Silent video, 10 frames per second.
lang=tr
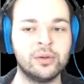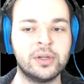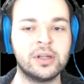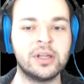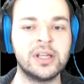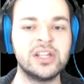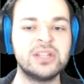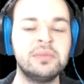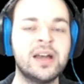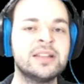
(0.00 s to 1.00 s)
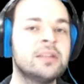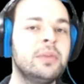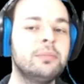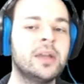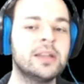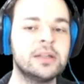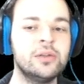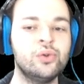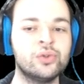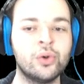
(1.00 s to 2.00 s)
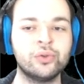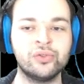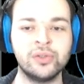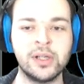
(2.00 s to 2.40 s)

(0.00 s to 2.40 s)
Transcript: olarak alırken şimdi azami manasının %30'unu